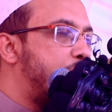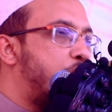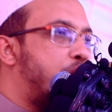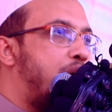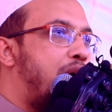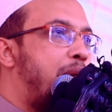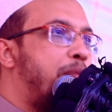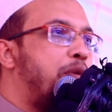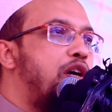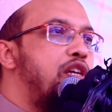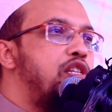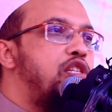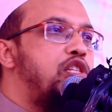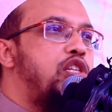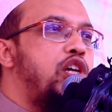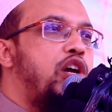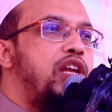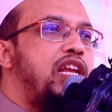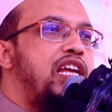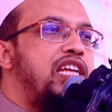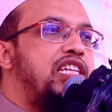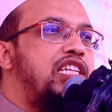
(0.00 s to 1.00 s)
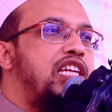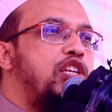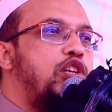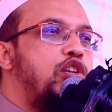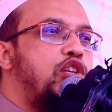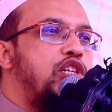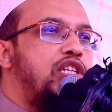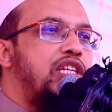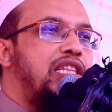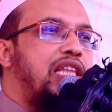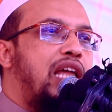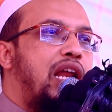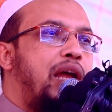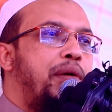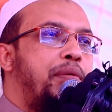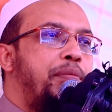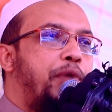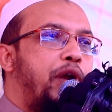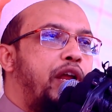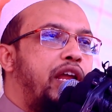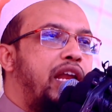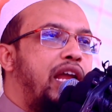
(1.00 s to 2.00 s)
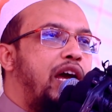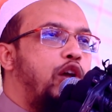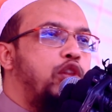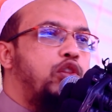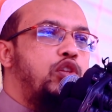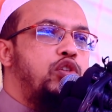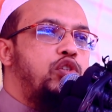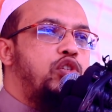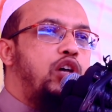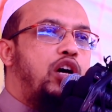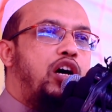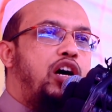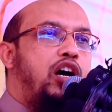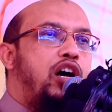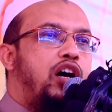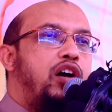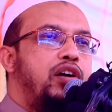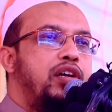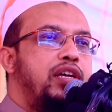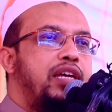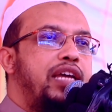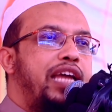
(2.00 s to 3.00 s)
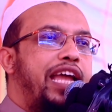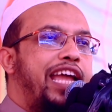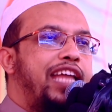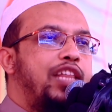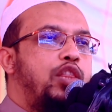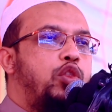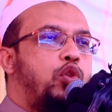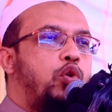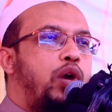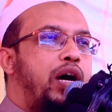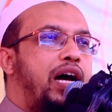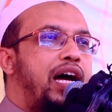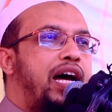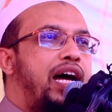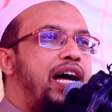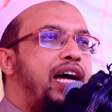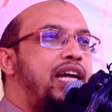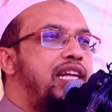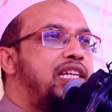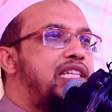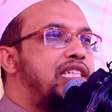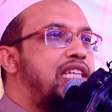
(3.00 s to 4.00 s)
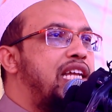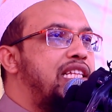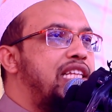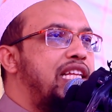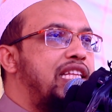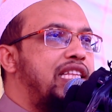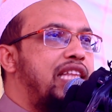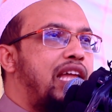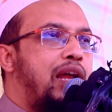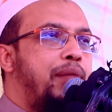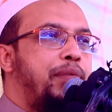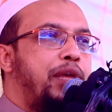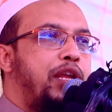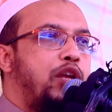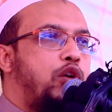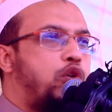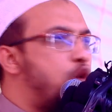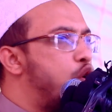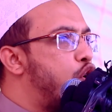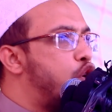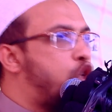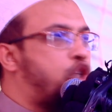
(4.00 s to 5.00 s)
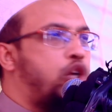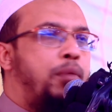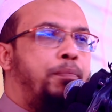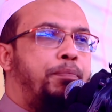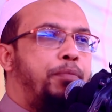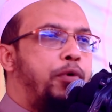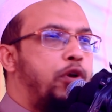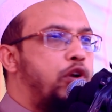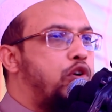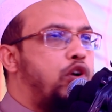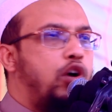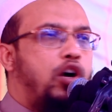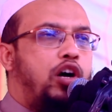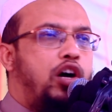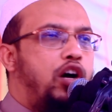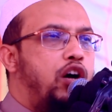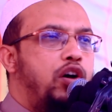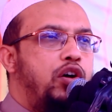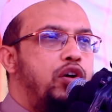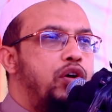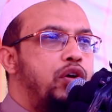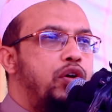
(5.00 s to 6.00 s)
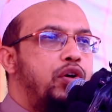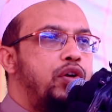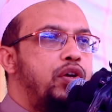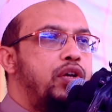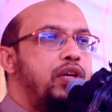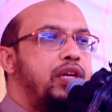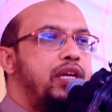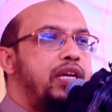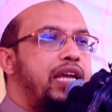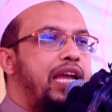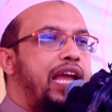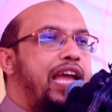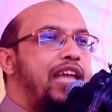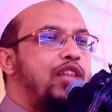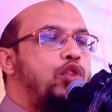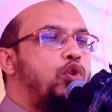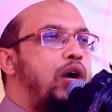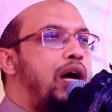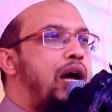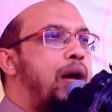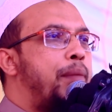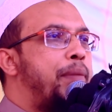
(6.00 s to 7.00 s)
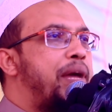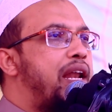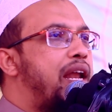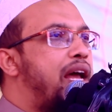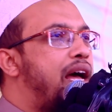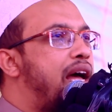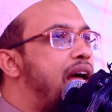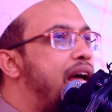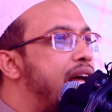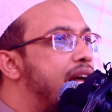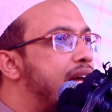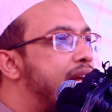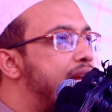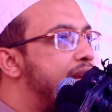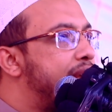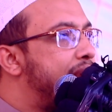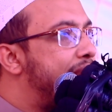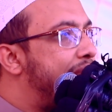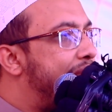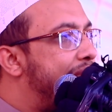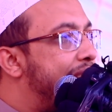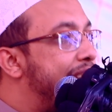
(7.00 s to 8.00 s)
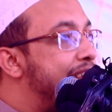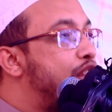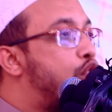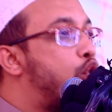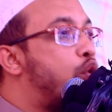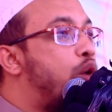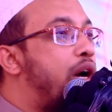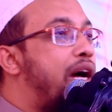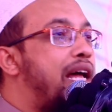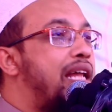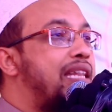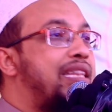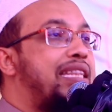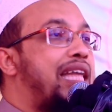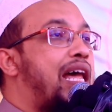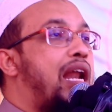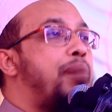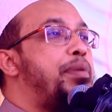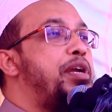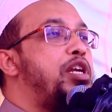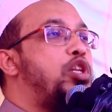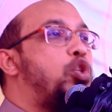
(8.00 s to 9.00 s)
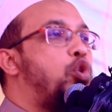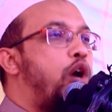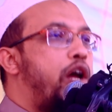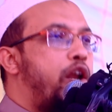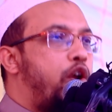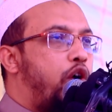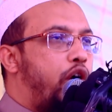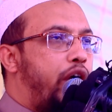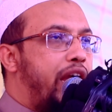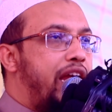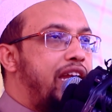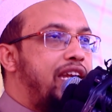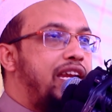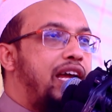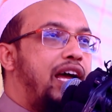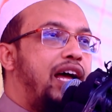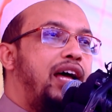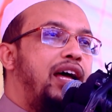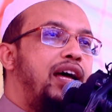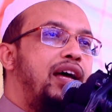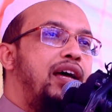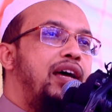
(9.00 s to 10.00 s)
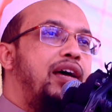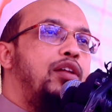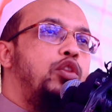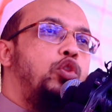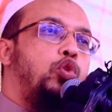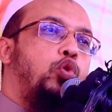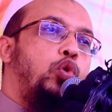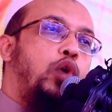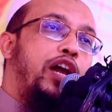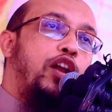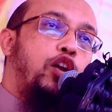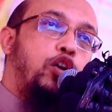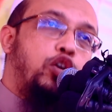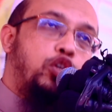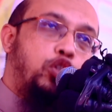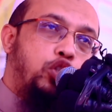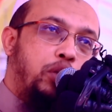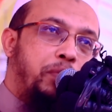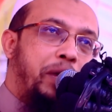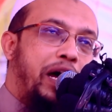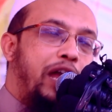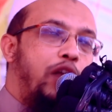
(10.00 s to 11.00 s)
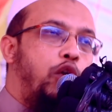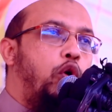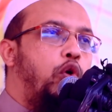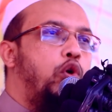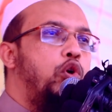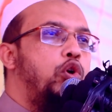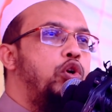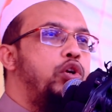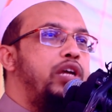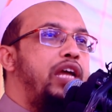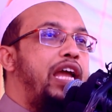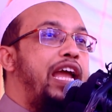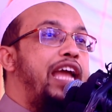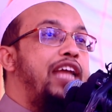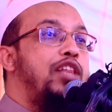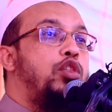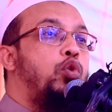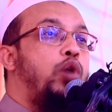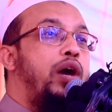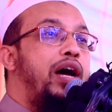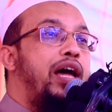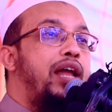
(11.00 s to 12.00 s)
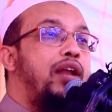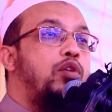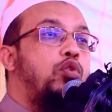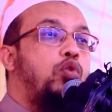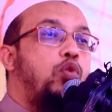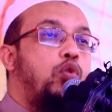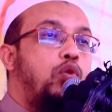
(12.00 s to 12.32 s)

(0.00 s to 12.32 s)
দোয়া মুখস্থ হয় না সেজন্য সে তারাবি পড়ে না অথচ এ দোয়ার সাথে তারাবির কোনো সম্পর্ক এ দোয়া আমারা এই দোয়া তারাবির দোয়া নয় এটা দোয়ার অর্থ ভালো এই দোয়ার